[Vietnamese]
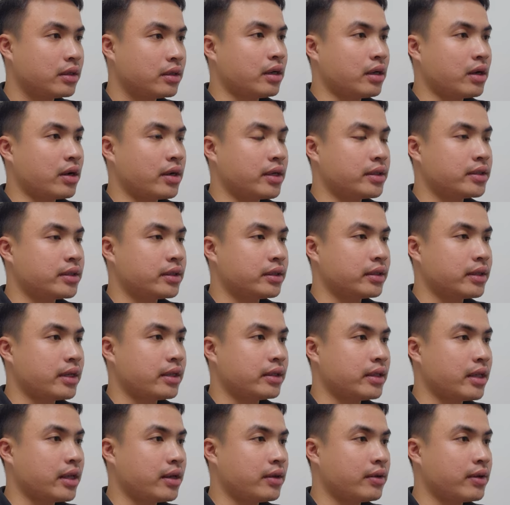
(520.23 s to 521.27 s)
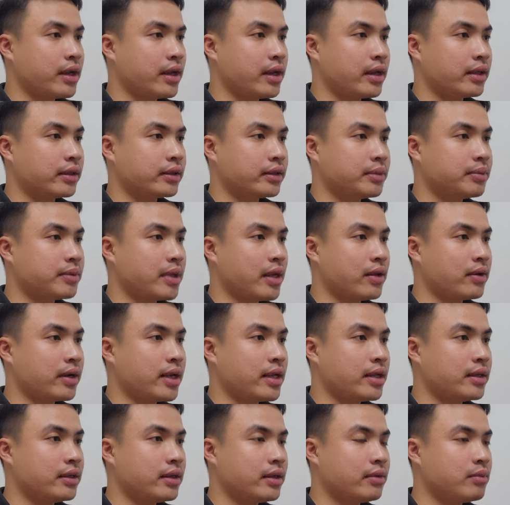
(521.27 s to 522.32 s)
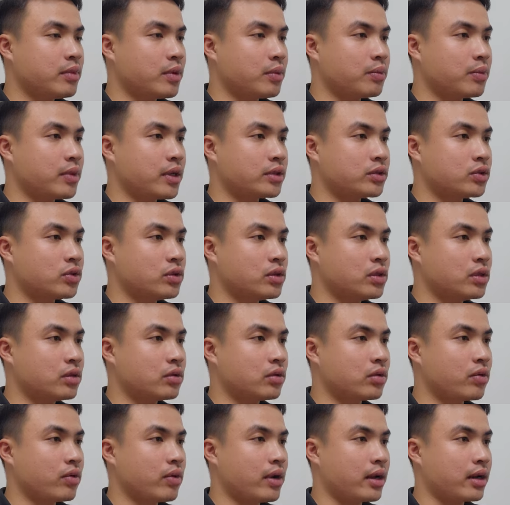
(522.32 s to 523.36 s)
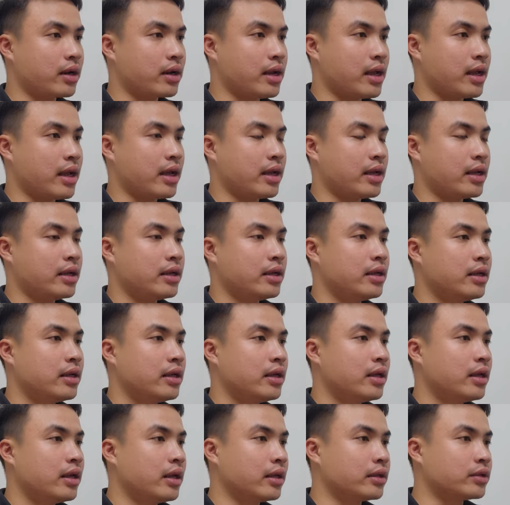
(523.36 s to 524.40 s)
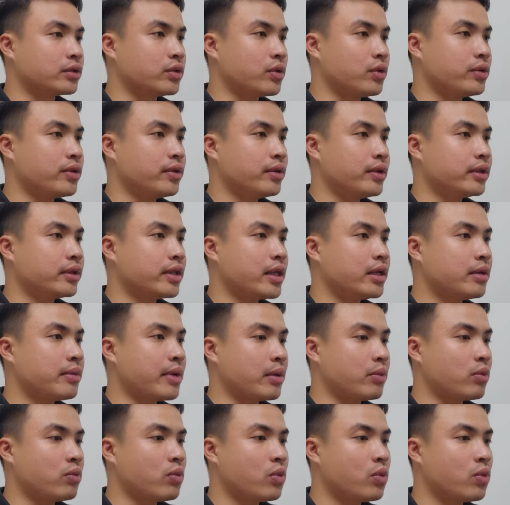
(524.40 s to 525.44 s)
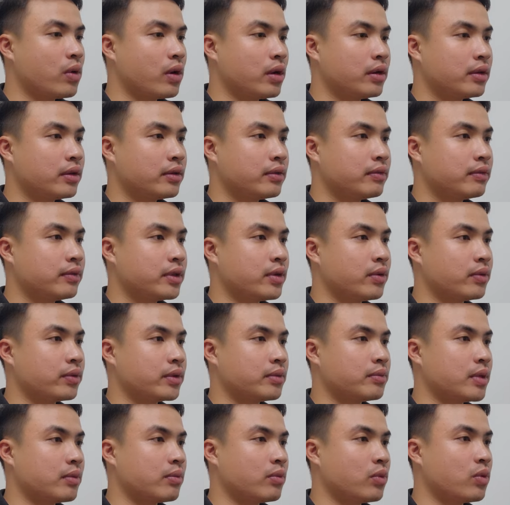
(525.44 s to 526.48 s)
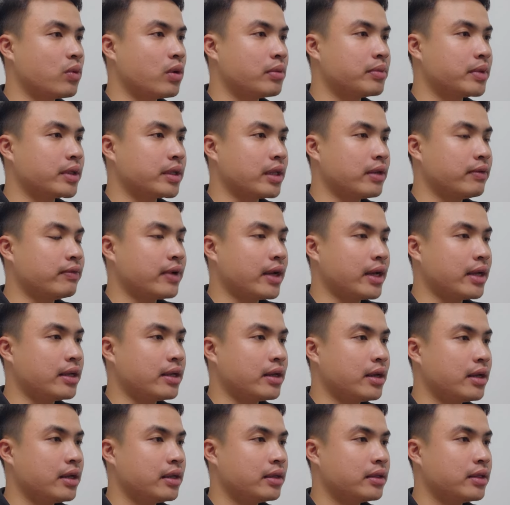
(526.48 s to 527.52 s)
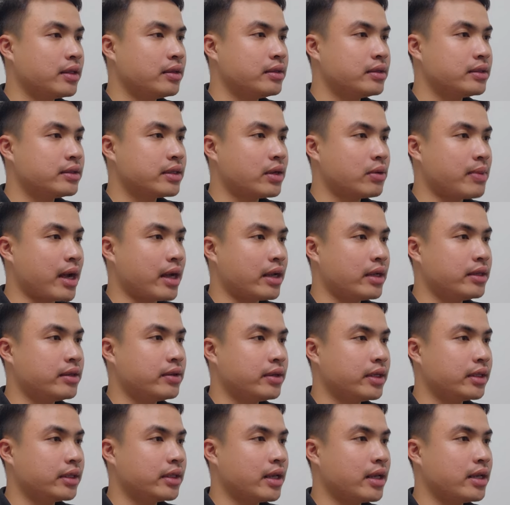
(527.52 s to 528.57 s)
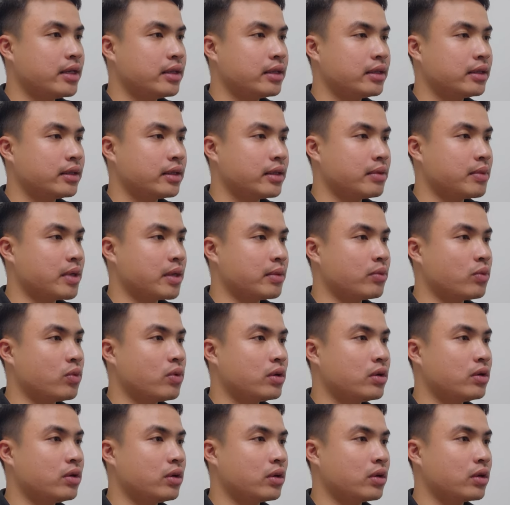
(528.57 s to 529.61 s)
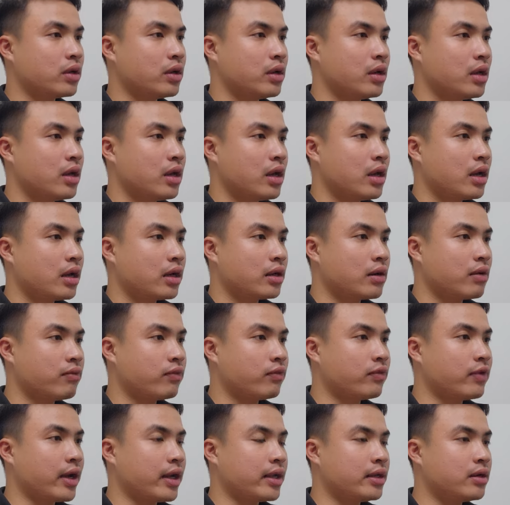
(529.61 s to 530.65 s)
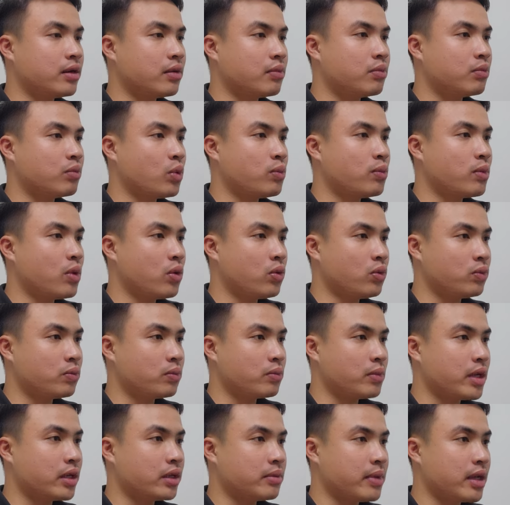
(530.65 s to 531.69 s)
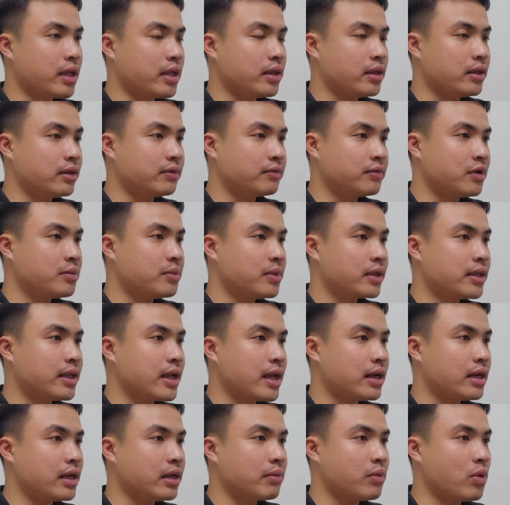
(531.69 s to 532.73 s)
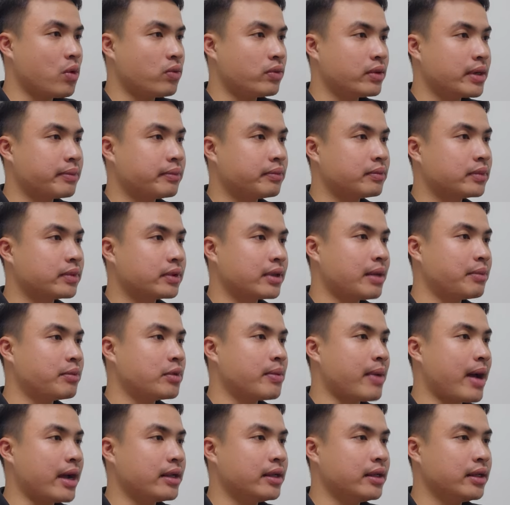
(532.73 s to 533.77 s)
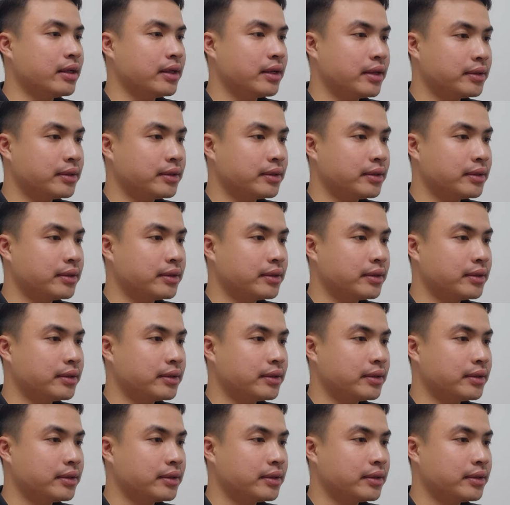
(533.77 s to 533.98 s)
rồi đến theo là tiếp theo là đến ờ, một ờ, số lượng hoặc là ờ, số UDT các bạn muốn mua ví dụ như mình mua 19,967 UDT thì mình mua được 0,041 BNB với mức giá là 487